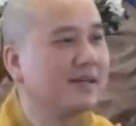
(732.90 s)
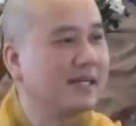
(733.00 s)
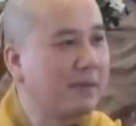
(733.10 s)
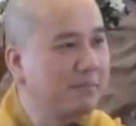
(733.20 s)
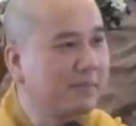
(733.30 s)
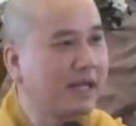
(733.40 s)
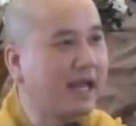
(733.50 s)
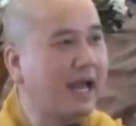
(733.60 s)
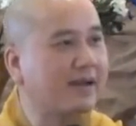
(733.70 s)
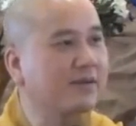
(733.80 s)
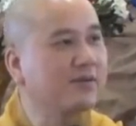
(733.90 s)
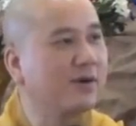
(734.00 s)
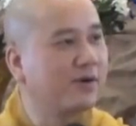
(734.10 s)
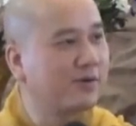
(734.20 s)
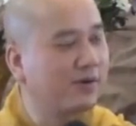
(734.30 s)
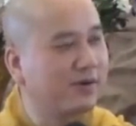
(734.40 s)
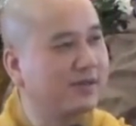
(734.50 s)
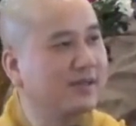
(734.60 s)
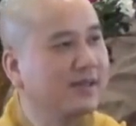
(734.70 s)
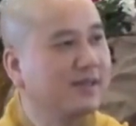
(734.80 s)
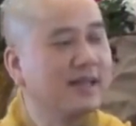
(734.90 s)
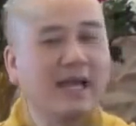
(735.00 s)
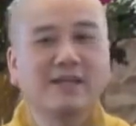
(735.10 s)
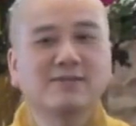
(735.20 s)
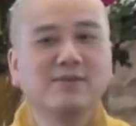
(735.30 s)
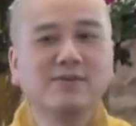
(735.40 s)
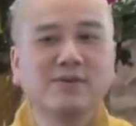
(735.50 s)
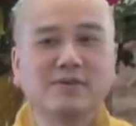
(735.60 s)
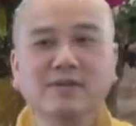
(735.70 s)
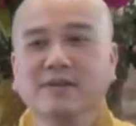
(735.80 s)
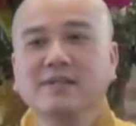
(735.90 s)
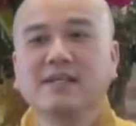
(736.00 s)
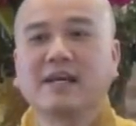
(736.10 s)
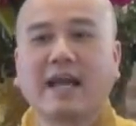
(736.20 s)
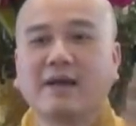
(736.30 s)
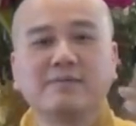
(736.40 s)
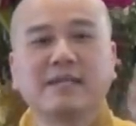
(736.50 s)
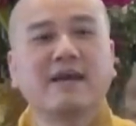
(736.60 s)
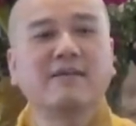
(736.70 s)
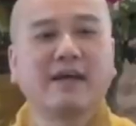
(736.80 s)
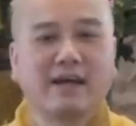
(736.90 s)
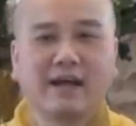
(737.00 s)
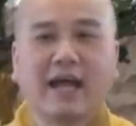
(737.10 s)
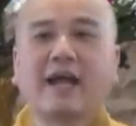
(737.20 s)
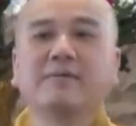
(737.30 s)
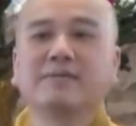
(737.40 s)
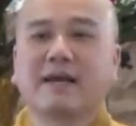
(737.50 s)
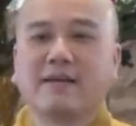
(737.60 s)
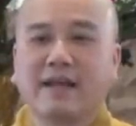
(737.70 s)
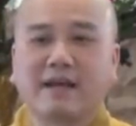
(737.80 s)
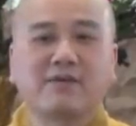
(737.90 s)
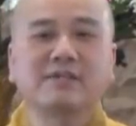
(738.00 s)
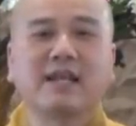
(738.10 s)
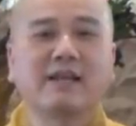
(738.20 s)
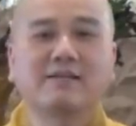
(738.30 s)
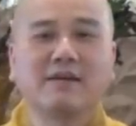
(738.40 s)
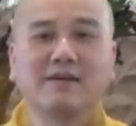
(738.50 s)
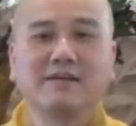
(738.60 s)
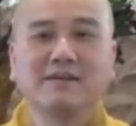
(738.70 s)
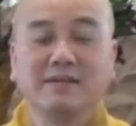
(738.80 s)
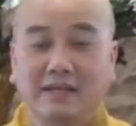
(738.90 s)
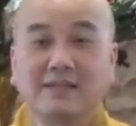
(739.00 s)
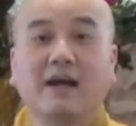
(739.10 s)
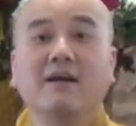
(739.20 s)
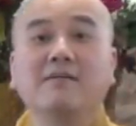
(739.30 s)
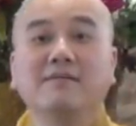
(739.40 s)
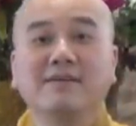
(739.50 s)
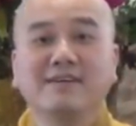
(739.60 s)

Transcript: ngâm cái hạt nó vô rồi để xuống rồi tưới là ngày hôm sau là hai hôm sau là đã có xà lách rồi dễ sợ không